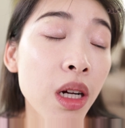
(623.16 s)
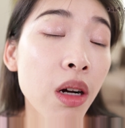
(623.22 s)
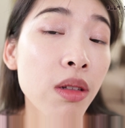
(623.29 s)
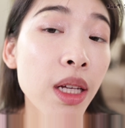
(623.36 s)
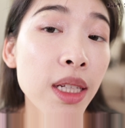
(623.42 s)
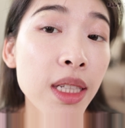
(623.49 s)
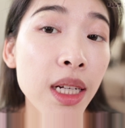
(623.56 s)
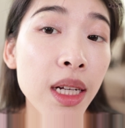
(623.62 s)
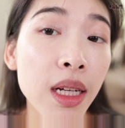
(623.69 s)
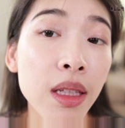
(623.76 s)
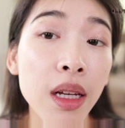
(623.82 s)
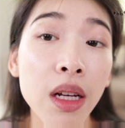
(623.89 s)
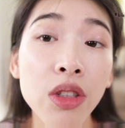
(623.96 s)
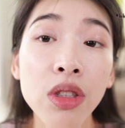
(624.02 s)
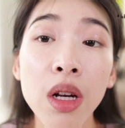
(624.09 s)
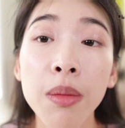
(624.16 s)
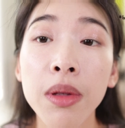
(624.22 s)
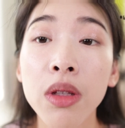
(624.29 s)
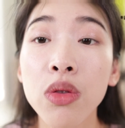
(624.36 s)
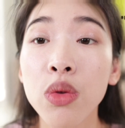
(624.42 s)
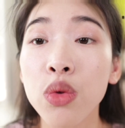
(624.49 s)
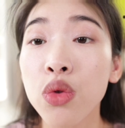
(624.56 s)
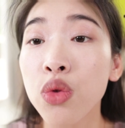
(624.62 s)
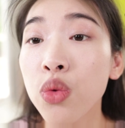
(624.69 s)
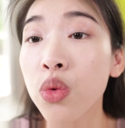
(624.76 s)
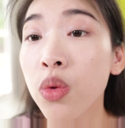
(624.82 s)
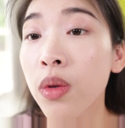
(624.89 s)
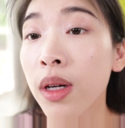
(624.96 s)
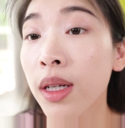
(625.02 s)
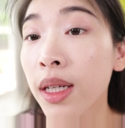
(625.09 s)
然后大家看它上面的那种
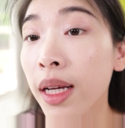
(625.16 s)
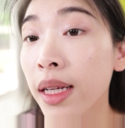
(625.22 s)
珠光